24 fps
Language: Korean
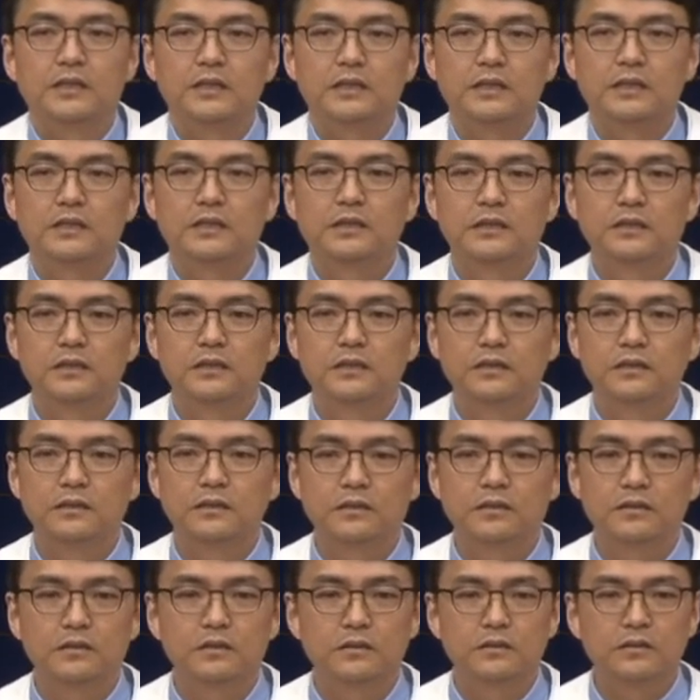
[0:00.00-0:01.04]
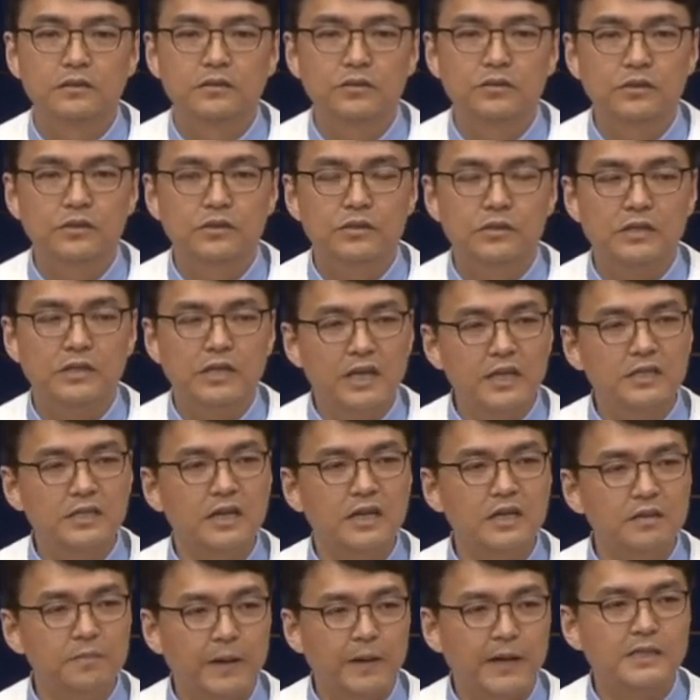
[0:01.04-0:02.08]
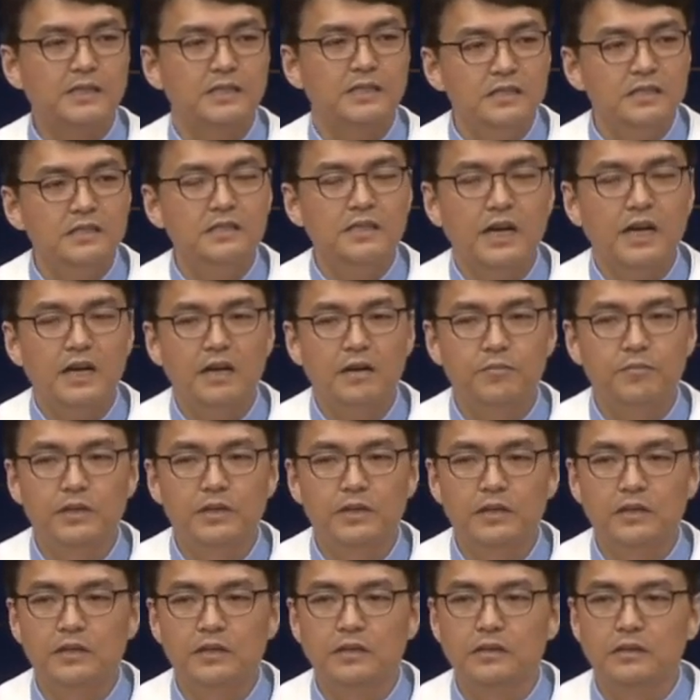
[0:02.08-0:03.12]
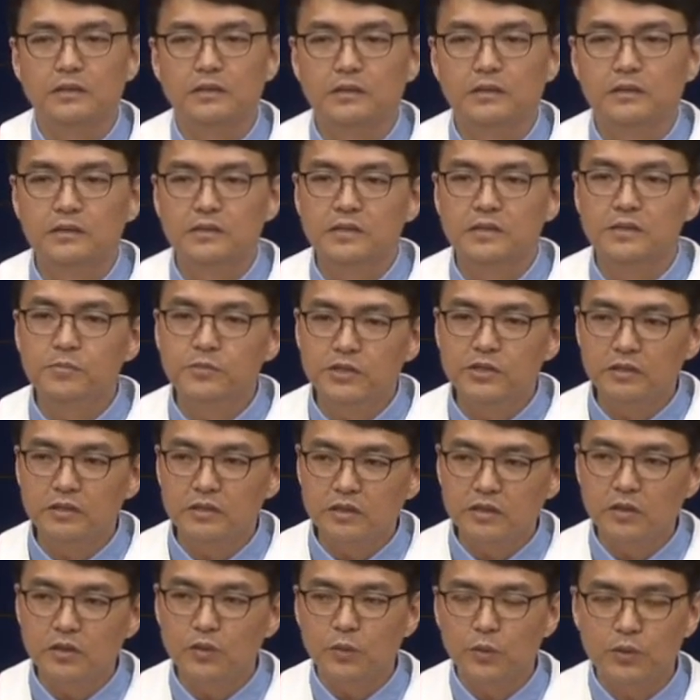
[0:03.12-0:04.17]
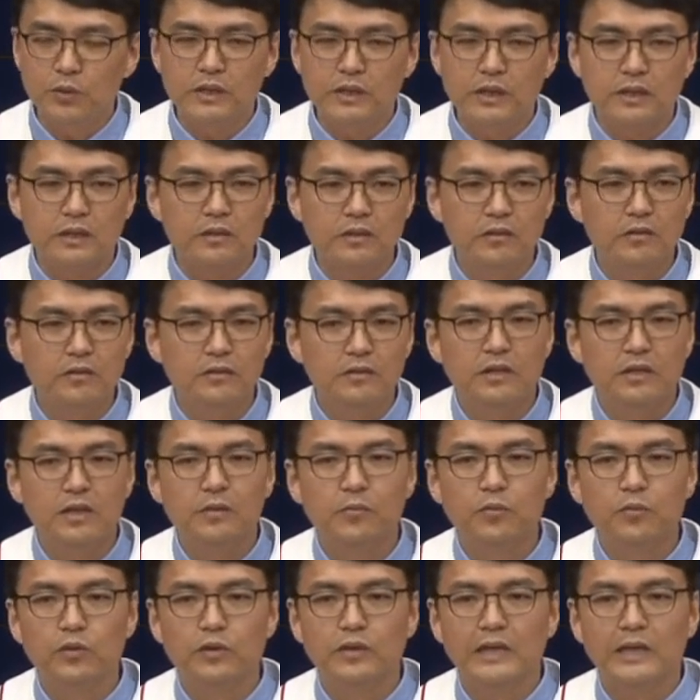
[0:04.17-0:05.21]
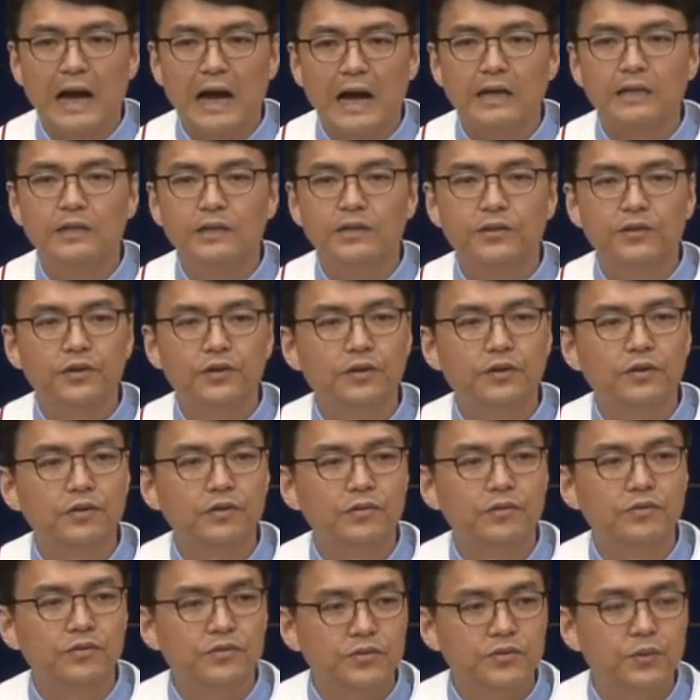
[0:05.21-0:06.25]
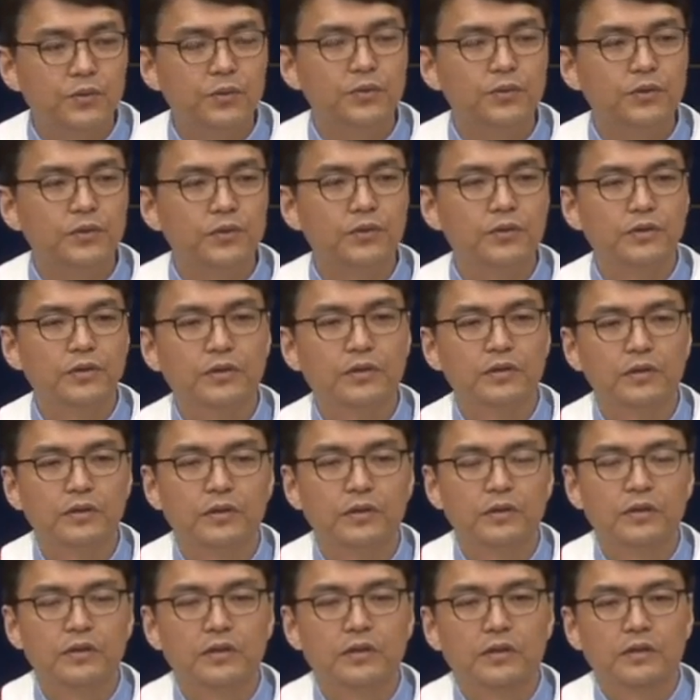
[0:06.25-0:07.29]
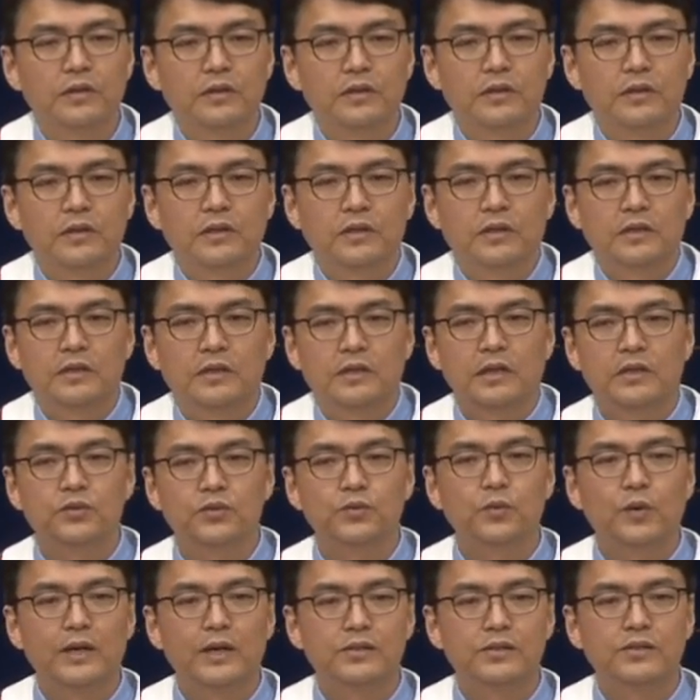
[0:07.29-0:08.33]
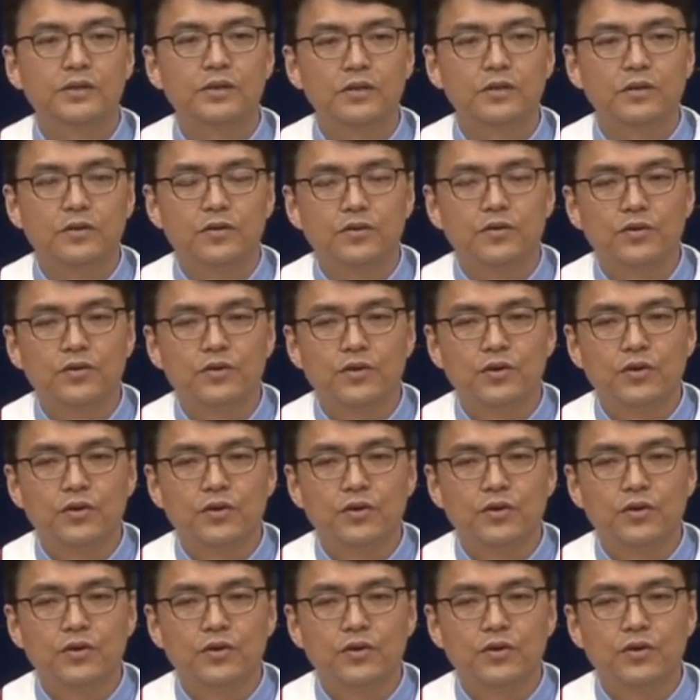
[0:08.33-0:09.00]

그 제사를 바치는 사람이 그 짐승을 끌고 오잖아요. 그게 뭐 양이든 소든 가지고 와서